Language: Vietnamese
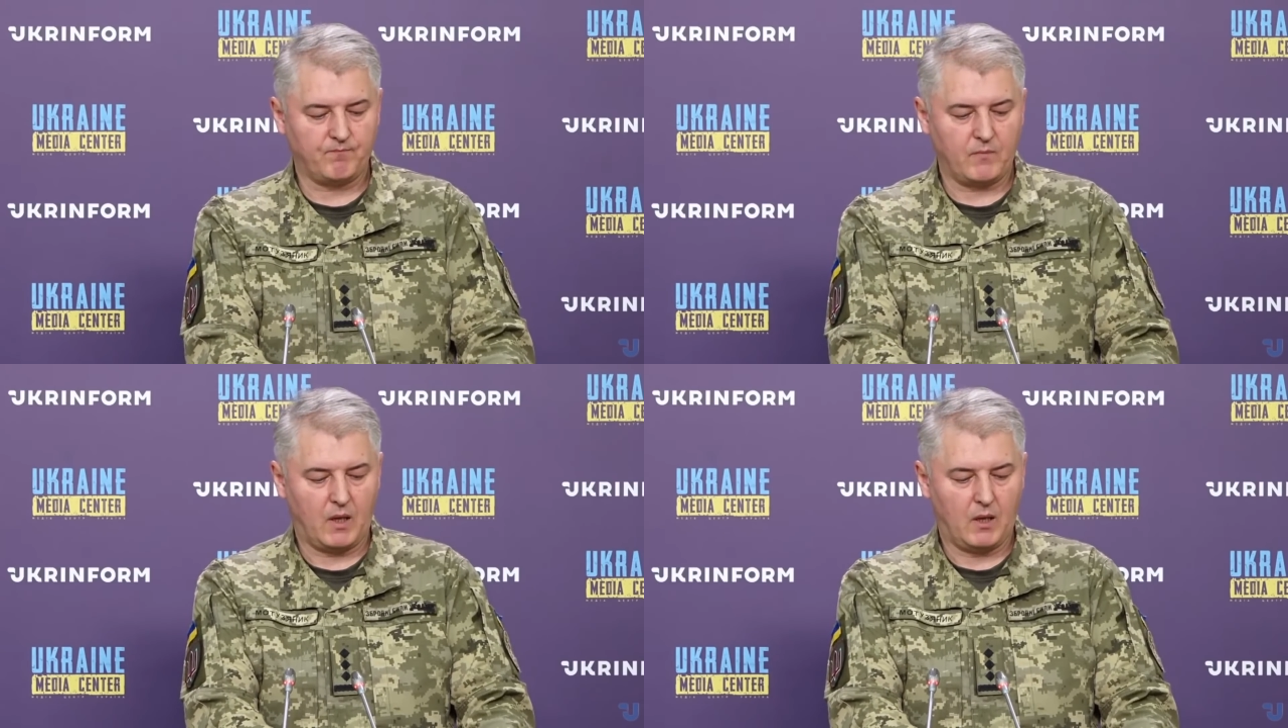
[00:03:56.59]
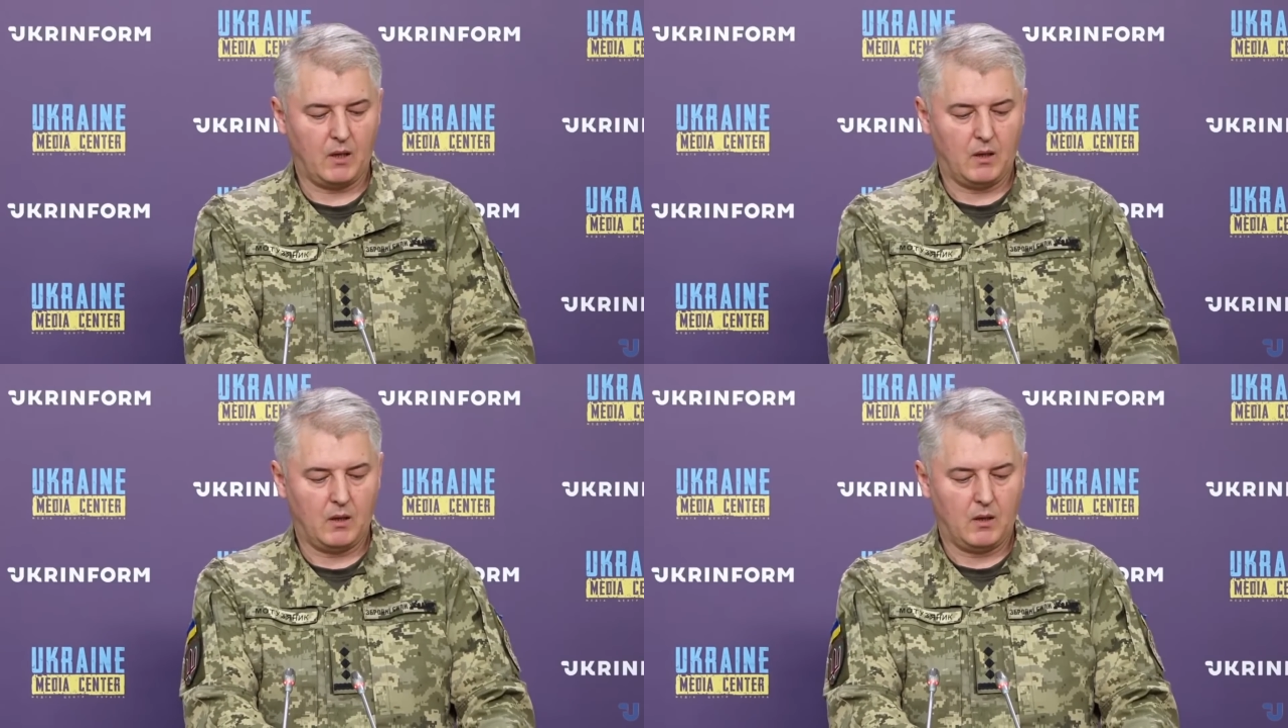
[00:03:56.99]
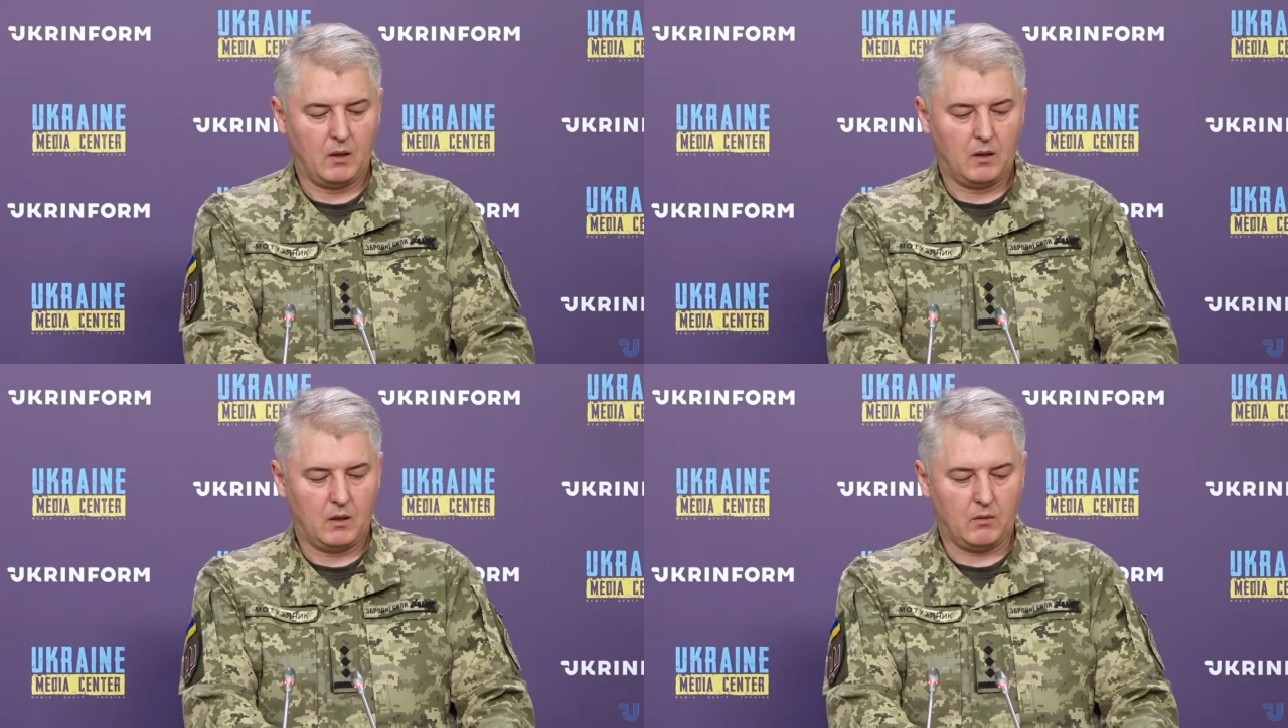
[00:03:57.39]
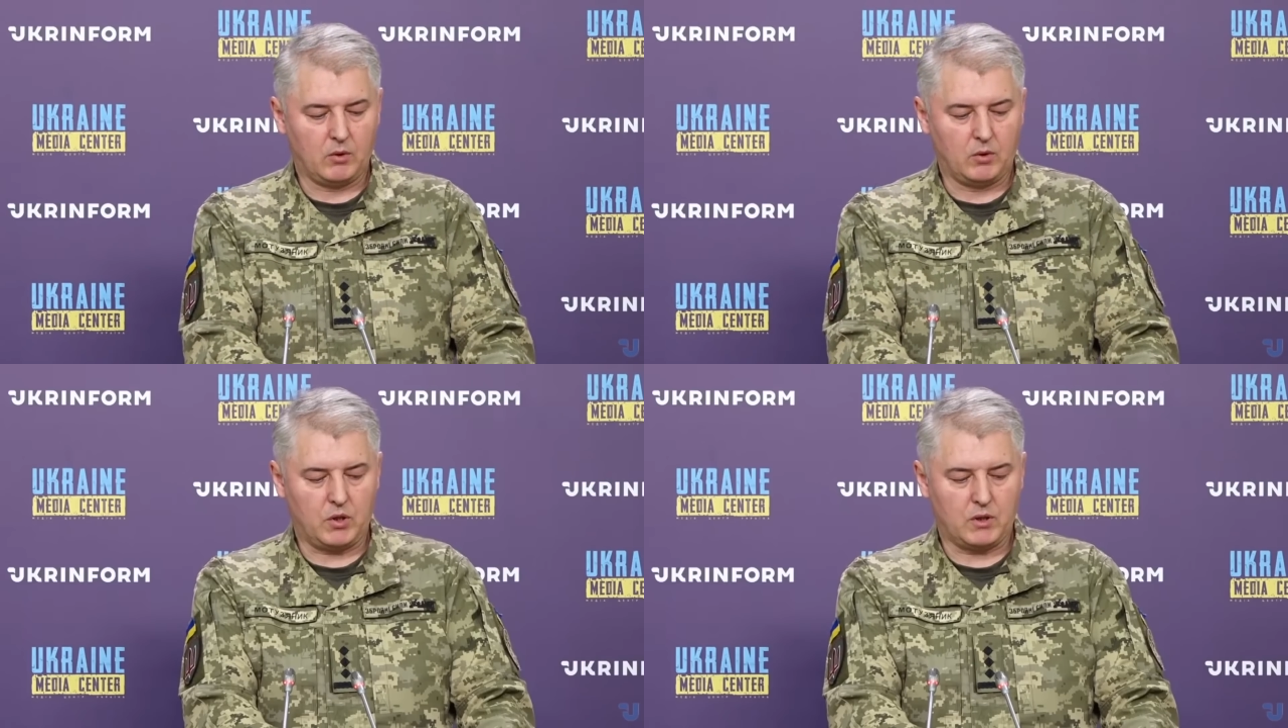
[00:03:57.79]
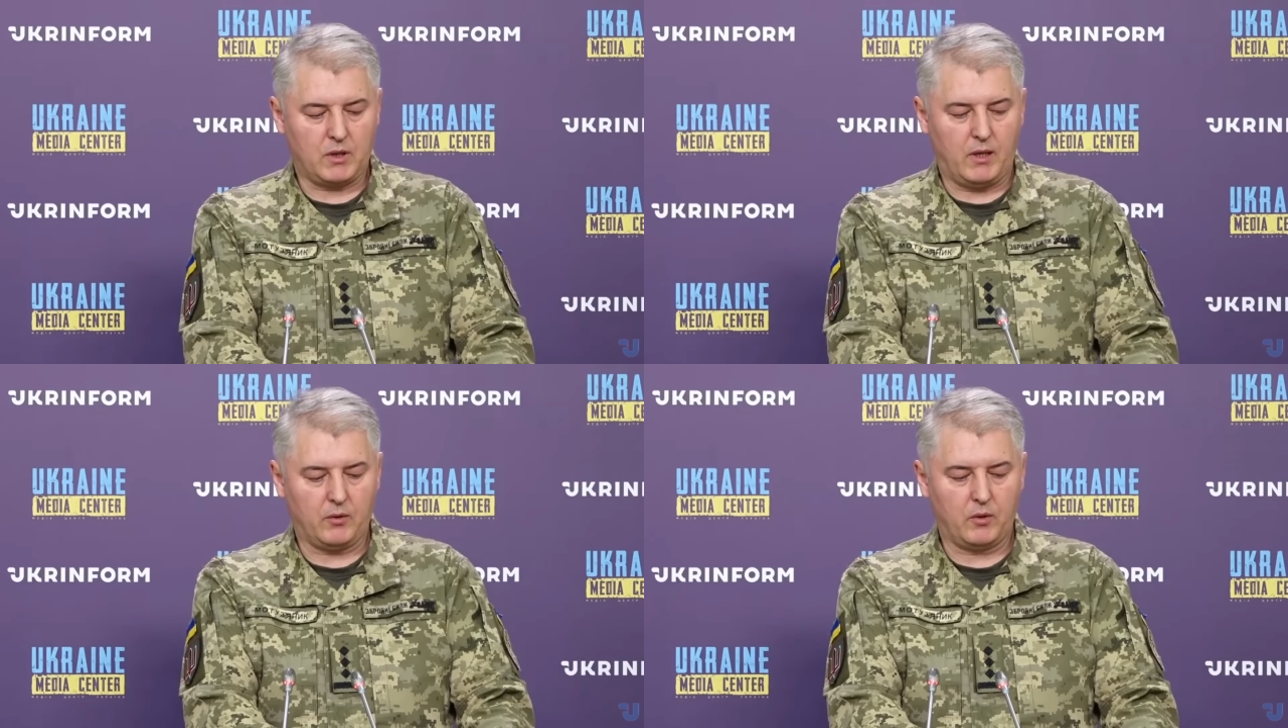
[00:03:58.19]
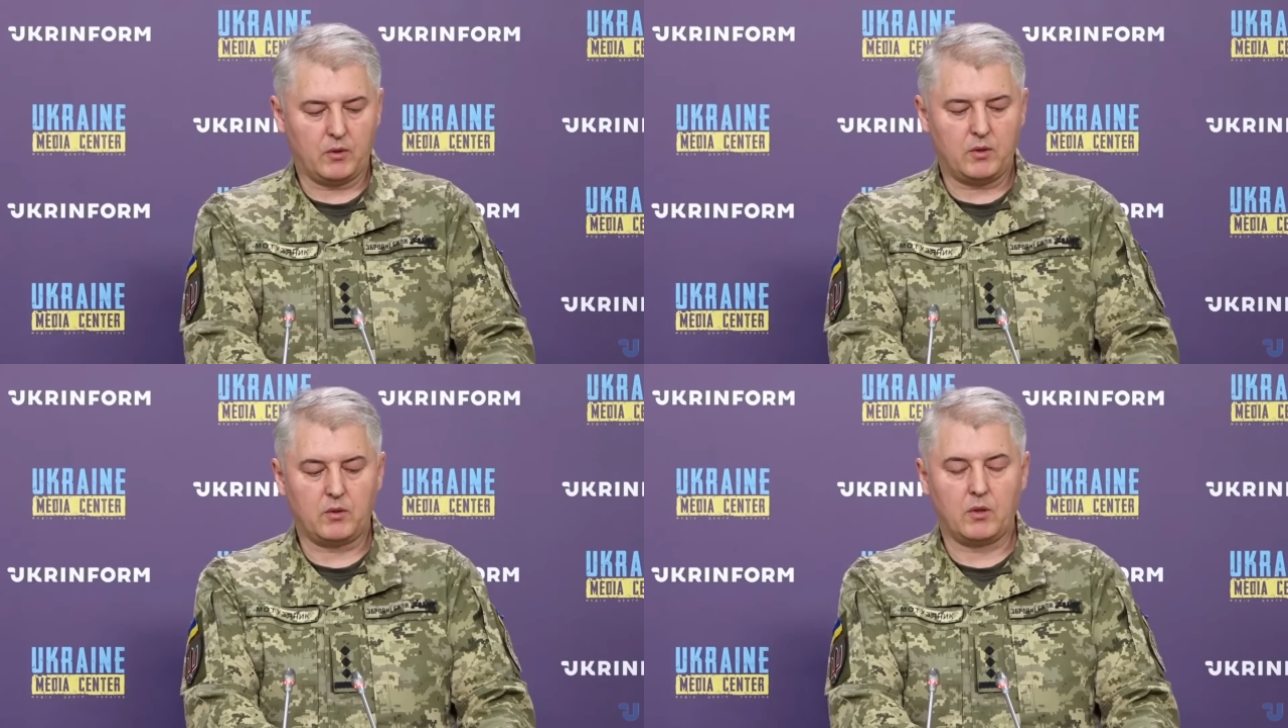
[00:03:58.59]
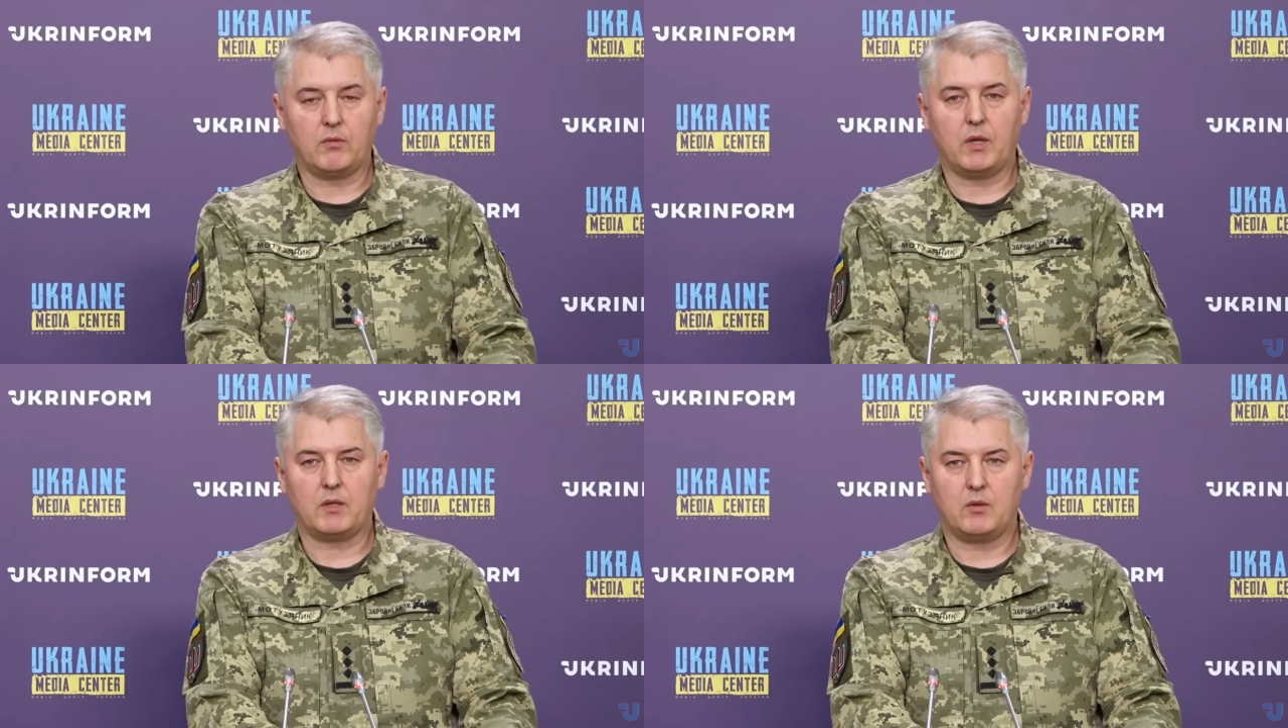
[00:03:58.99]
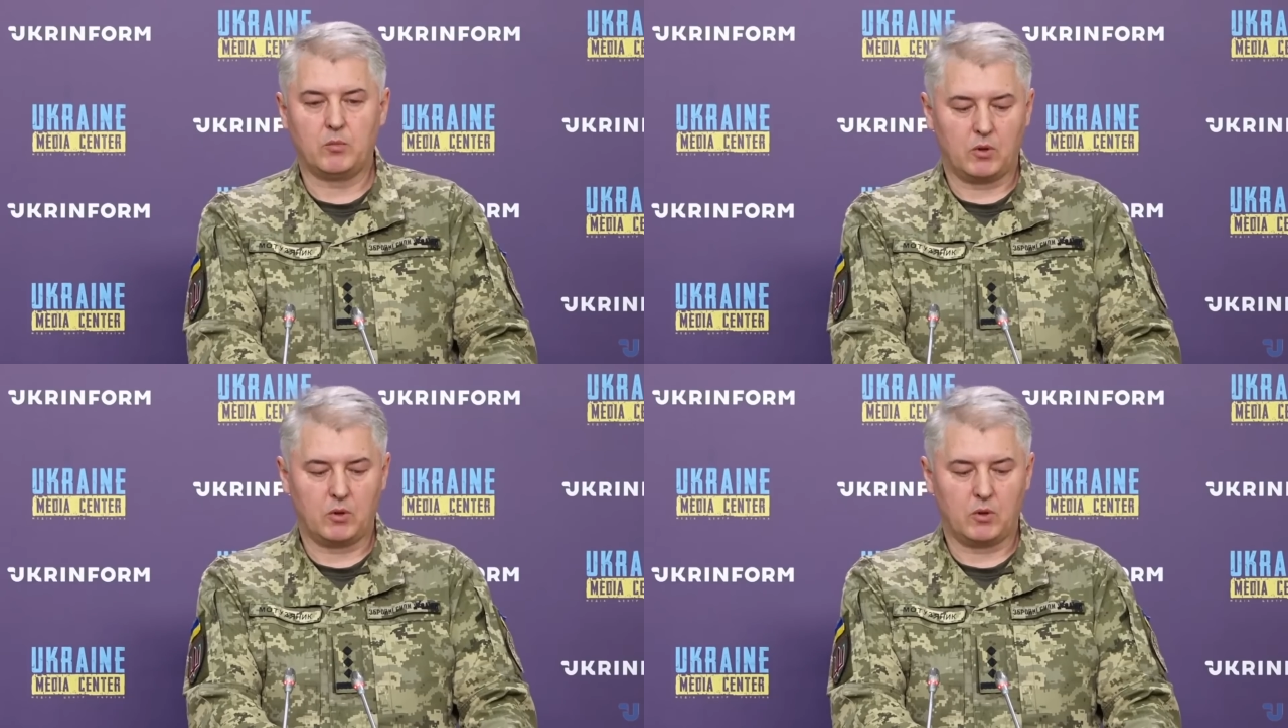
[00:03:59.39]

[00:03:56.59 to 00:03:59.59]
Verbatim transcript: xe tăng, súng cối của nhiều hệ thống khác nhau,